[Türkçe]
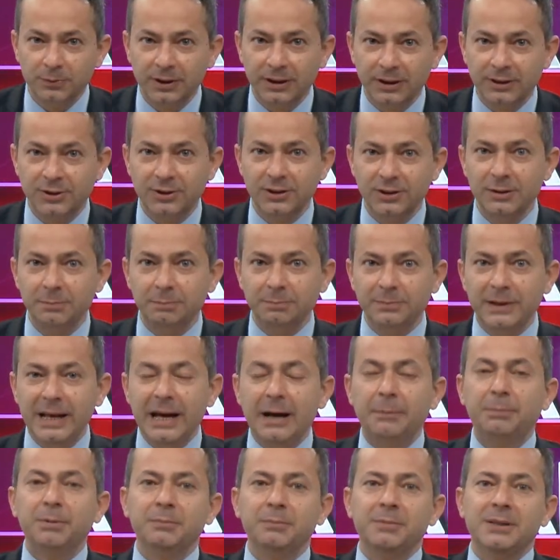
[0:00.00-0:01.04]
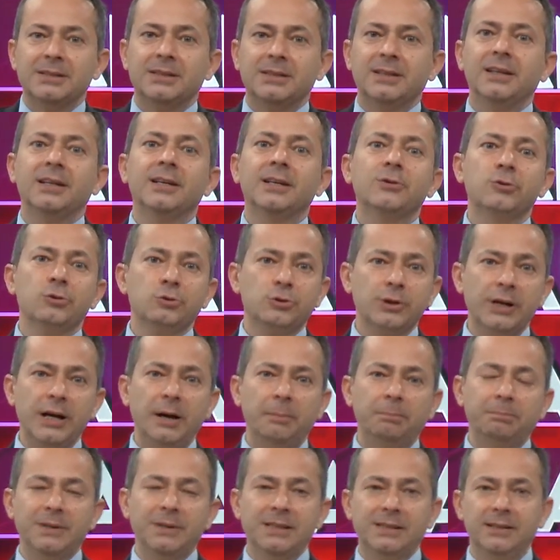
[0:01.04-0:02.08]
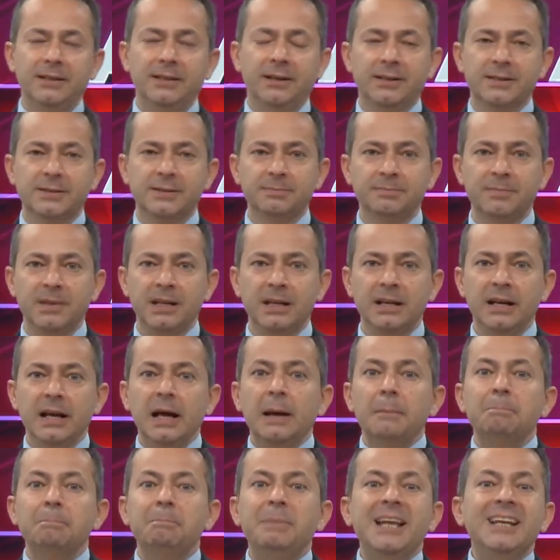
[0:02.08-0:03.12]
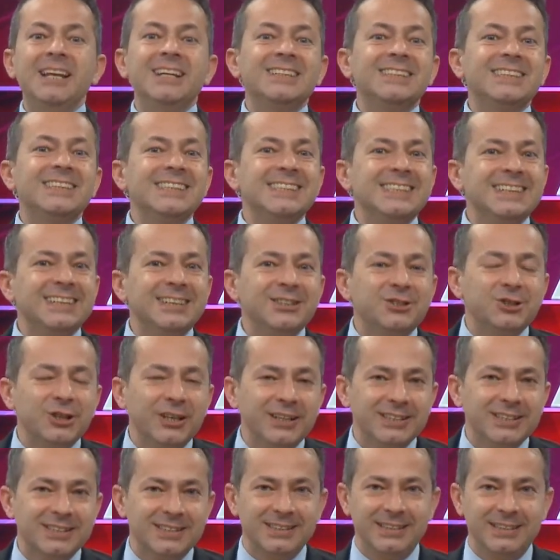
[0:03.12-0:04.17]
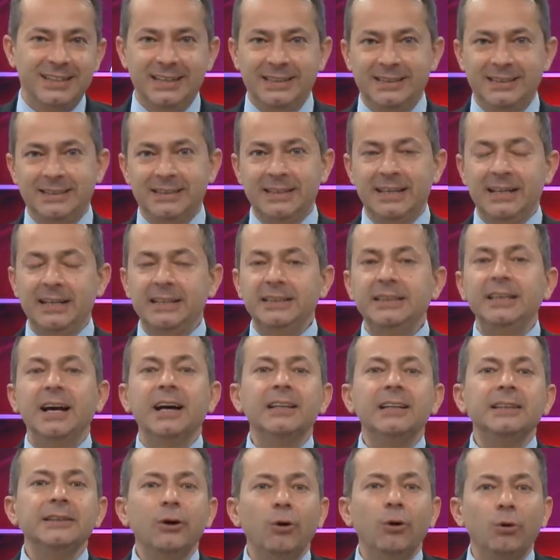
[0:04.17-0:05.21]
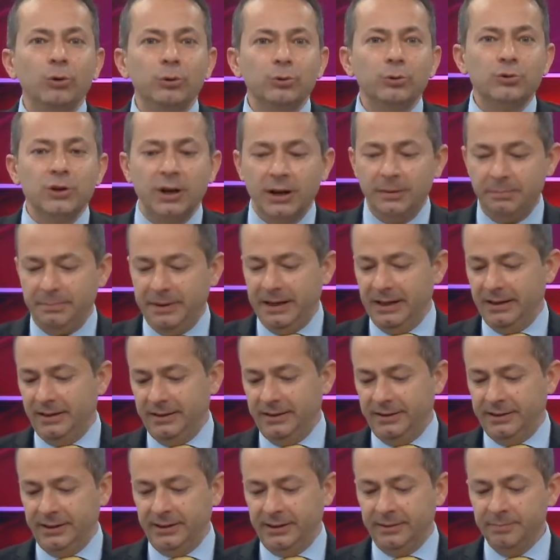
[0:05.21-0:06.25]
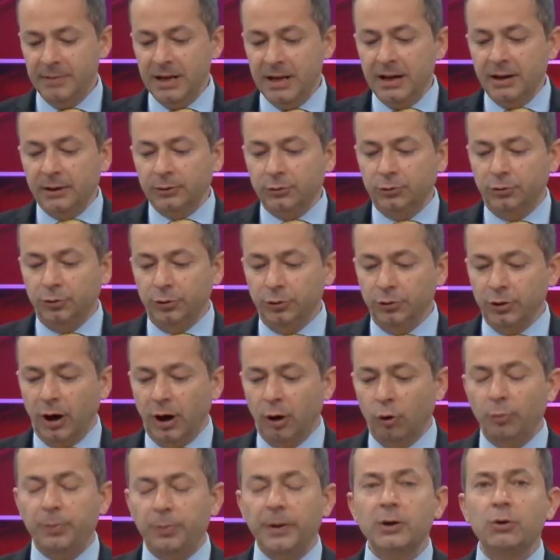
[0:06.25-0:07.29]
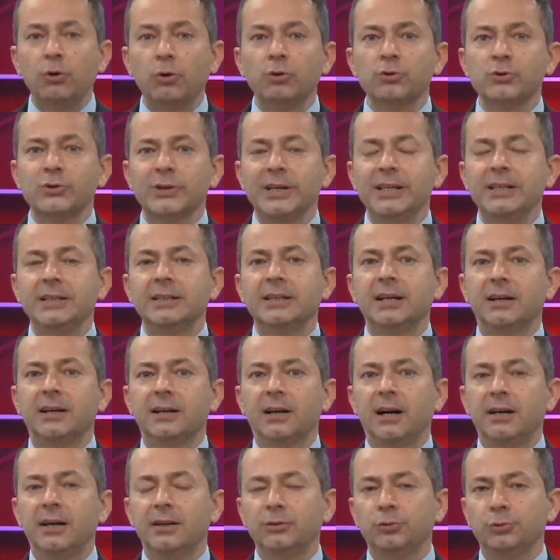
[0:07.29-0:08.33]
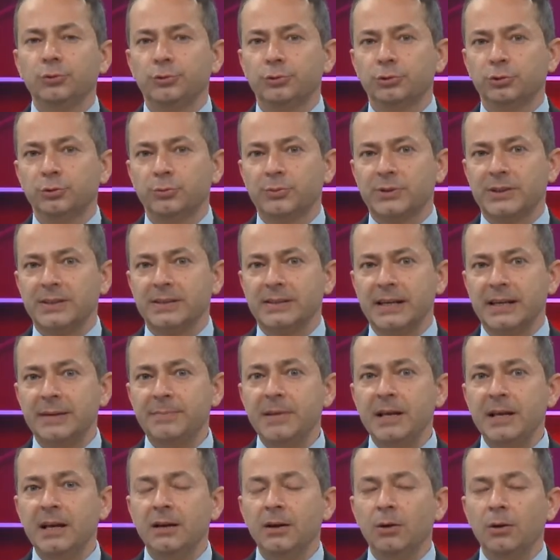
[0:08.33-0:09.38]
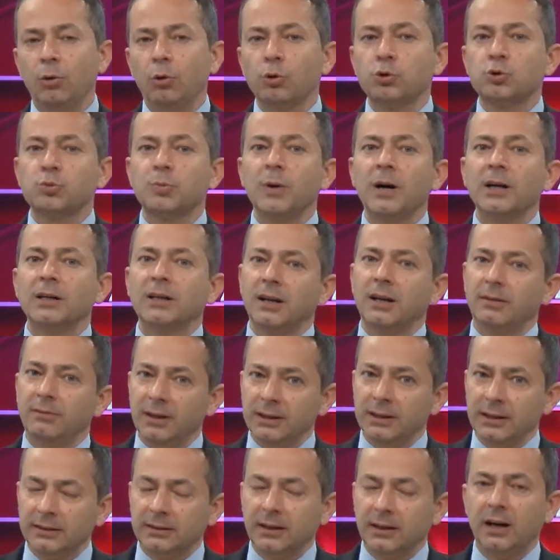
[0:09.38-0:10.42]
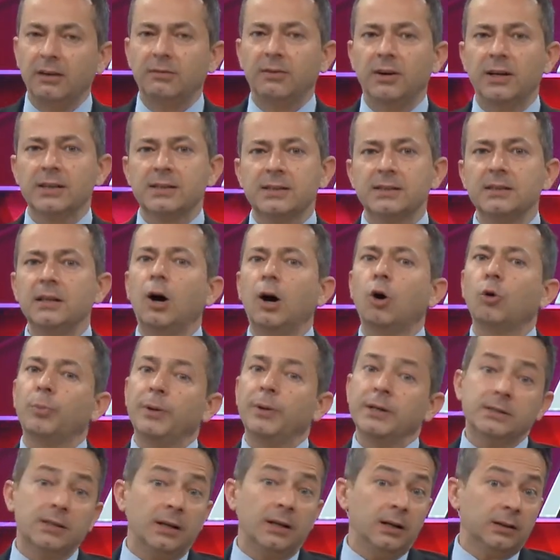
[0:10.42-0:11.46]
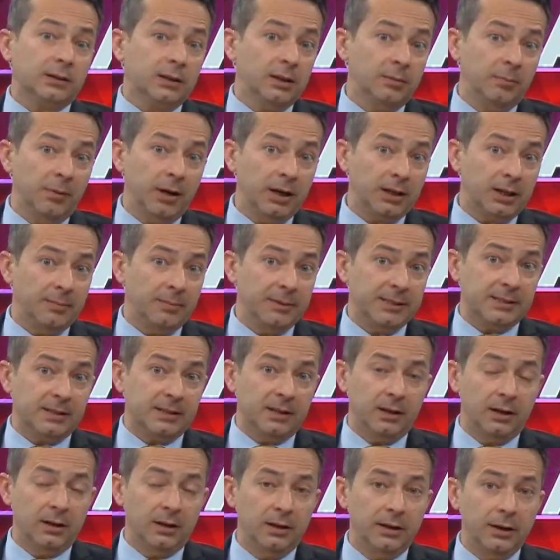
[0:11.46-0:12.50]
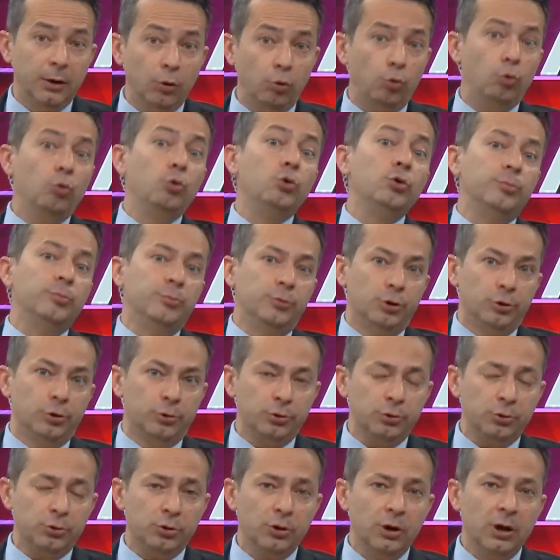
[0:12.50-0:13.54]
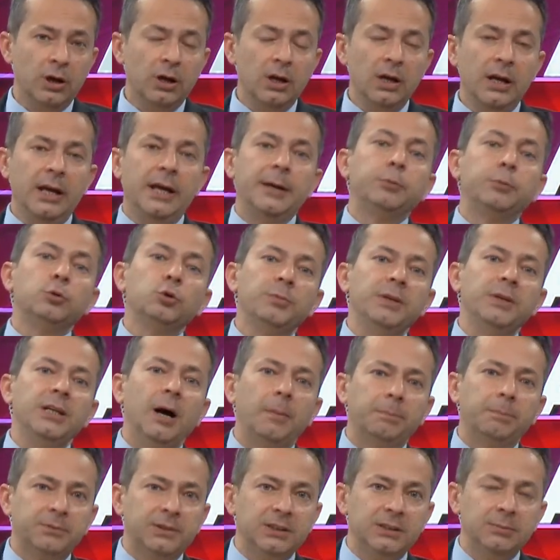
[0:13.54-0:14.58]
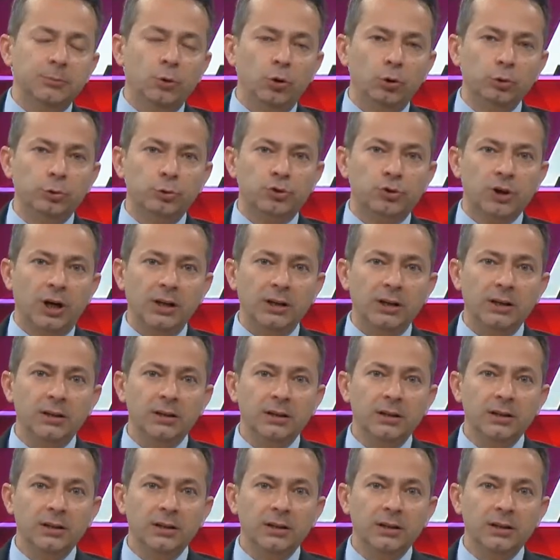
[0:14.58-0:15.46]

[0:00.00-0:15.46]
taşınıp ne yapılması gerekiyorsa yapması lazım. Belirsizlik içerisindeyiz. Yarın ne olacağı belli değil. Dün Avrupa Konseyi'nin kararını duyurdum size. Osman Kavala davasında Avrupa İnsan Hakları Mahkemesi kararlarına uymuyoruz. E bunun bir yaptırımı olacak.